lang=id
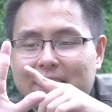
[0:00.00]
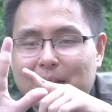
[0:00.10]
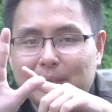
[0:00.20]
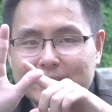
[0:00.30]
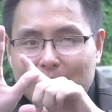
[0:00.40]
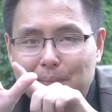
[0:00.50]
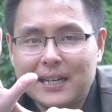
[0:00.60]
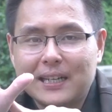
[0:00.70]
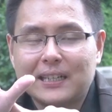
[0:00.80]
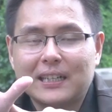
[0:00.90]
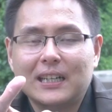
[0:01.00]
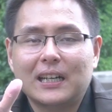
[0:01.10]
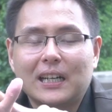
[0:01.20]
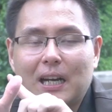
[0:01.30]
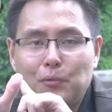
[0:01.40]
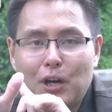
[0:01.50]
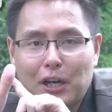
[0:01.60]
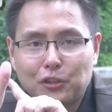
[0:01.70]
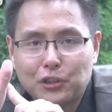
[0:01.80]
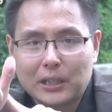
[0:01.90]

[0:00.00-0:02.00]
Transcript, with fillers: Yang pertama, kamu harus